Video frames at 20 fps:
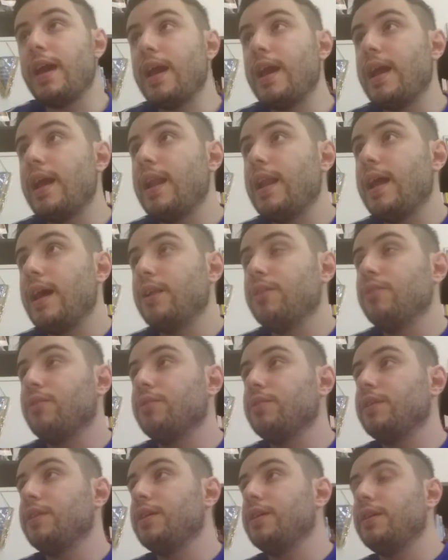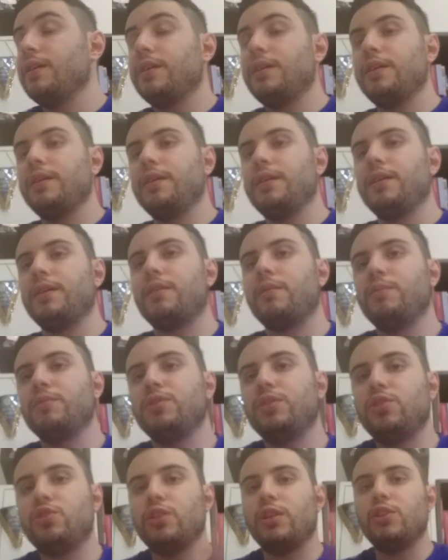e la non, eh, come
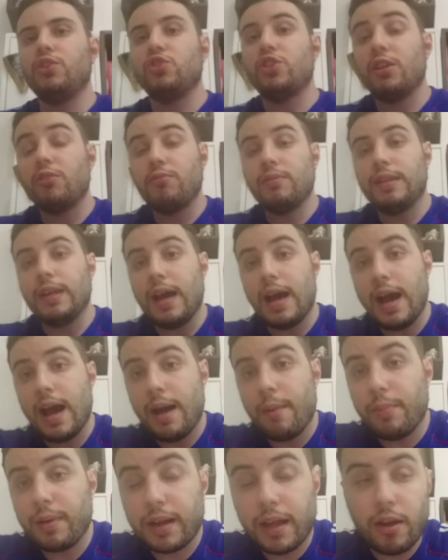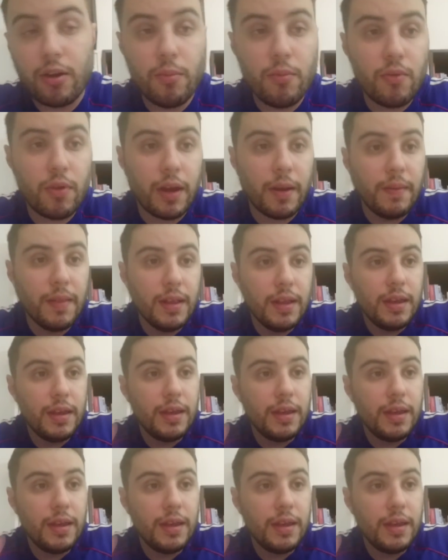si dice, l'ingenuità, perché comunque